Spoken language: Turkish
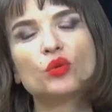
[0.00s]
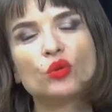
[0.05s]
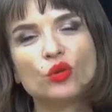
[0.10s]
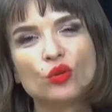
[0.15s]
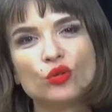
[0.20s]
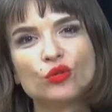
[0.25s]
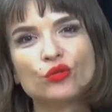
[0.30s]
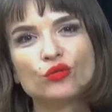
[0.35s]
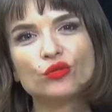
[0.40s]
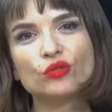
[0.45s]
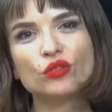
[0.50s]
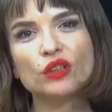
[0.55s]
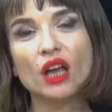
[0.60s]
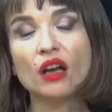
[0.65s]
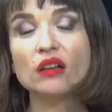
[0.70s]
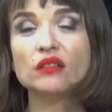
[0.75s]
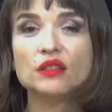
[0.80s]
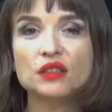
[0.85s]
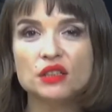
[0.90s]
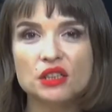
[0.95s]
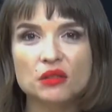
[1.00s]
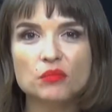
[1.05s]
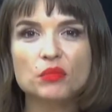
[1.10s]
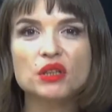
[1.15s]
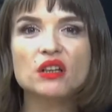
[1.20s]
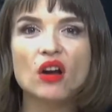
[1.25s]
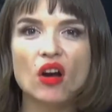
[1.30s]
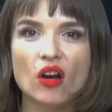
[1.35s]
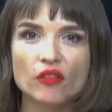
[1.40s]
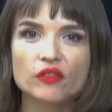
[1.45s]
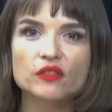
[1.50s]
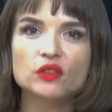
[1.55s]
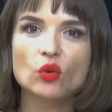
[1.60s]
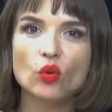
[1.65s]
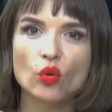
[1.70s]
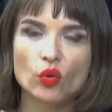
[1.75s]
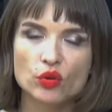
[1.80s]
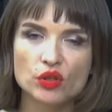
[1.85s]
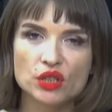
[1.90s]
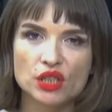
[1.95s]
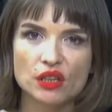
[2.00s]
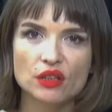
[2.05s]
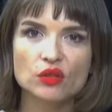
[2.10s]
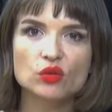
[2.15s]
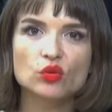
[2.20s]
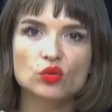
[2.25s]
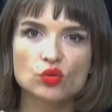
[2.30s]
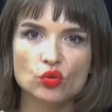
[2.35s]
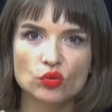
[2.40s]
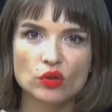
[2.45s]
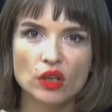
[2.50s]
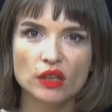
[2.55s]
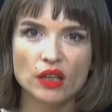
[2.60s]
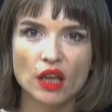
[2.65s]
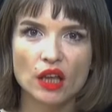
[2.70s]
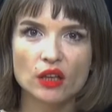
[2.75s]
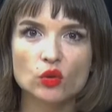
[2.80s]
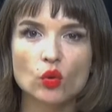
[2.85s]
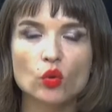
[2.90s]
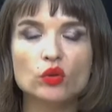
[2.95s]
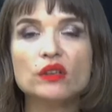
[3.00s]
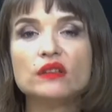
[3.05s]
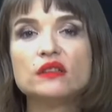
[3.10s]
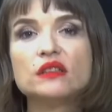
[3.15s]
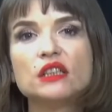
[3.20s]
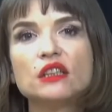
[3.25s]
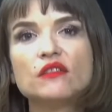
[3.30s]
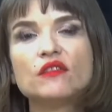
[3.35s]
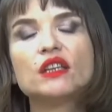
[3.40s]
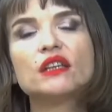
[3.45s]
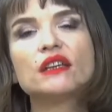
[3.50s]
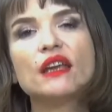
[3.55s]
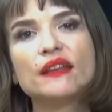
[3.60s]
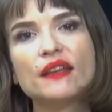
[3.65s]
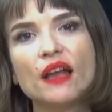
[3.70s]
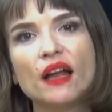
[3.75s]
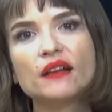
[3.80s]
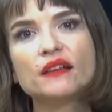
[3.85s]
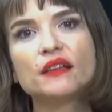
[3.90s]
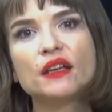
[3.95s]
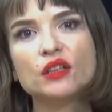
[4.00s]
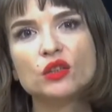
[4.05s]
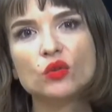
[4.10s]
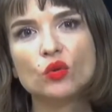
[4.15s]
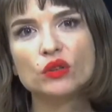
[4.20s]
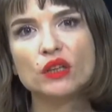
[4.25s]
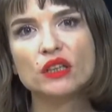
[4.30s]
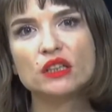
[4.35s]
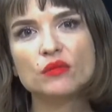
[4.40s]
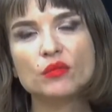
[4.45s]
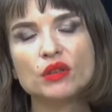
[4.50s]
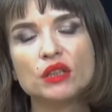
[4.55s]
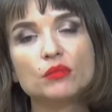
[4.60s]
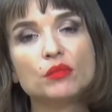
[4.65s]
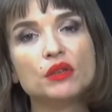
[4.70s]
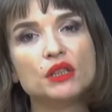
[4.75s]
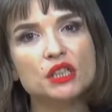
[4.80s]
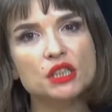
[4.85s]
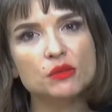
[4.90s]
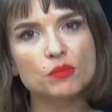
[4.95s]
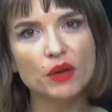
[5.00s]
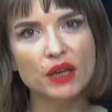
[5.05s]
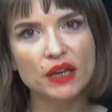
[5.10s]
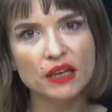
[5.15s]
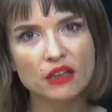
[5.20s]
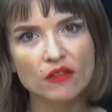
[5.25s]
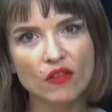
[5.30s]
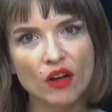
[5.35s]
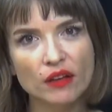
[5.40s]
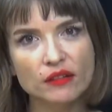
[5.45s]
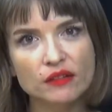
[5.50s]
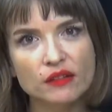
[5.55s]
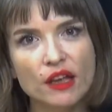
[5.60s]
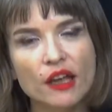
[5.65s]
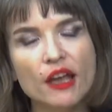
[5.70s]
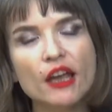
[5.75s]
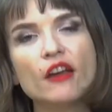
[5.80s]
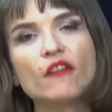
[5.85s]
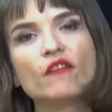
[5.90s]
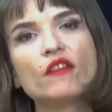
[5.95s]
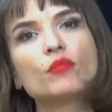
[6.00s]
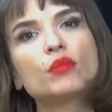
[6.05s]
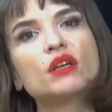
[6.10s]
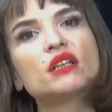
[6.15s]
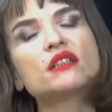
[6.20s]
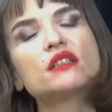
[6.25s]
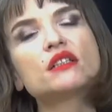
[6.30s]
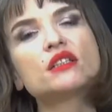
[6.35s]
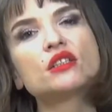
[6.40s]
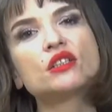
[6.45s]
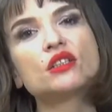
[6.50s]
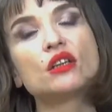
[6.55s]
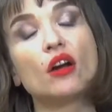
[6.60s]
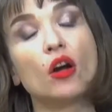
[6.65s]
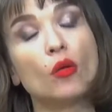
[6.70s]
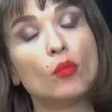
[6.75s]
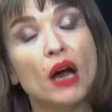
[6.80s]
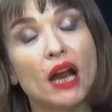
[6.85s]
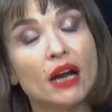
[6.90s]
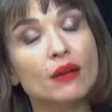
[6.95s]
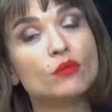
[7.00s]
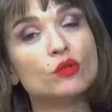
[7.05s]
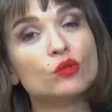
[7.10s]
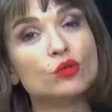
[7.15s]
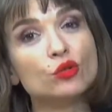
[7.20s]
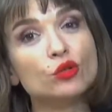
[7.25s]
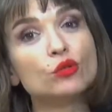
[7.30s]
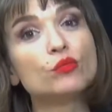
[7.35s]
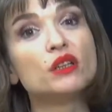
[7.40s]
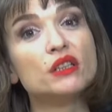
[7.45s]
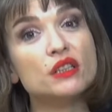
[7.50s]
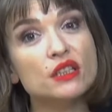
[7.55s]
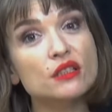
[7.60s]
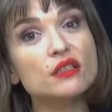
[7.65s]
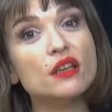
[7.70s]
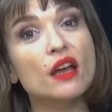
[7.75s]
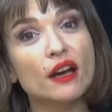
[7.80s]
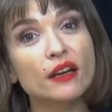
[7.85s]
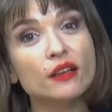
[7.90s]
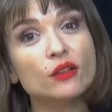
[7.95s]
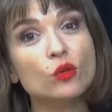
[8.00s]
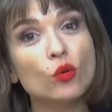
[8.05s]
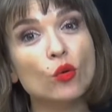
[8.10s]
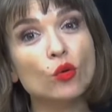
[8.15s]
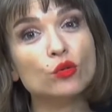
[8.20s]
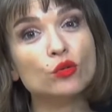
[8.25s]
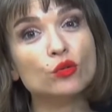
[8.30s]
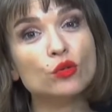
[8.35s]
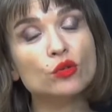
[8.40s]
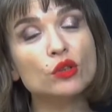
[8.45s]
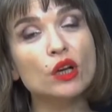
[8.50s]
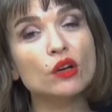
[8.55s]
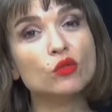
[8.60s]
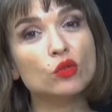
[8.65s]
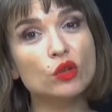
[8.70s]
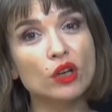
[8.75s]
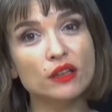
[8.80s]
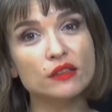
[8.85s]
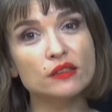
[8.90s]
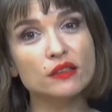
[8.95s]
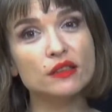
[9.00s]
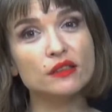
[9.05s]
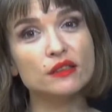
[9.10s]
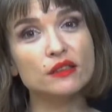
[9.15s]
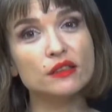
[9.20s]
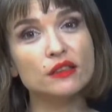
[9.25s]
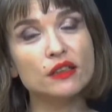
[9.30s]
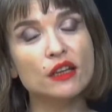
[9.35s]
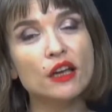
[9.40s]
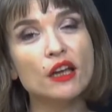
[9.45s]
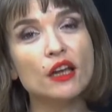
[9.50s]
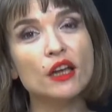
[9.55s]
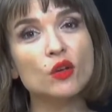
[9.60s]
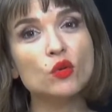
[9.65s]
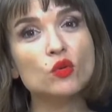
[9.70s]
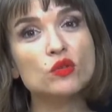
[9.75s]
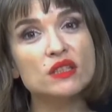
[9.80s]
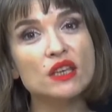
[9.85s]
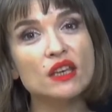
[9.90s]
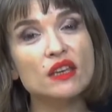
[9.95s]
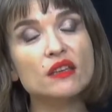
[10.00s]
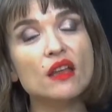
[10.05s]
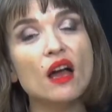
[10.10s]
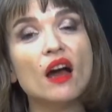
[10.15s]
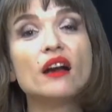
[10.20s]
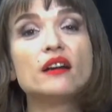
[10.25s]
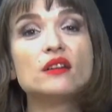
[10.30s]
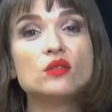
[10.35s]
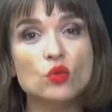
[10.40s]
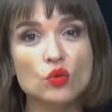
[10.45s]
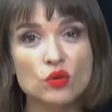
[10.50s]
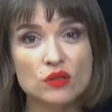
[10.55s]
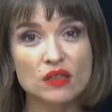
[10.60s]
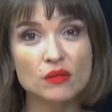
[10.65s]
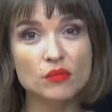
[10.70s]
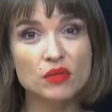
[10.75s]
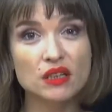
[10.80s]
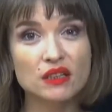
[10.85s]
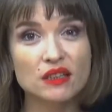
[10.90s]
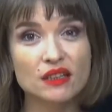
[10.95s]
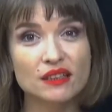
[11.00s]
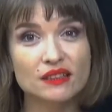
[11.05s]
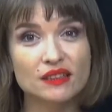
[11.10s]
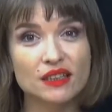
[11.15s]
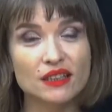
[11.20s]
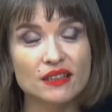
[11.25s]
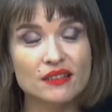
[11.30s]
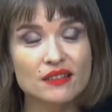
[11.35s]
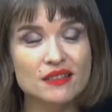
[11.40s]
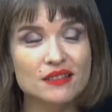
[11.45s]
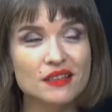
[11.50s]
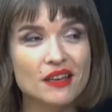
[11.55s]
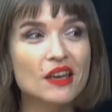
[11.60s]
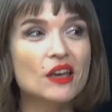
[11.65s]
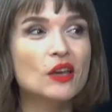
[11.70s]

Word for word: Bugün yaklaşık bir hafta önce tutuklanan Oda TV Genel Yayın Yönetmeni Barış Pehlivan ve Barış Haber Müdürü Barış Terkoğlu'nun avukatları Hüseyin Ersöz'le birlikteyiz.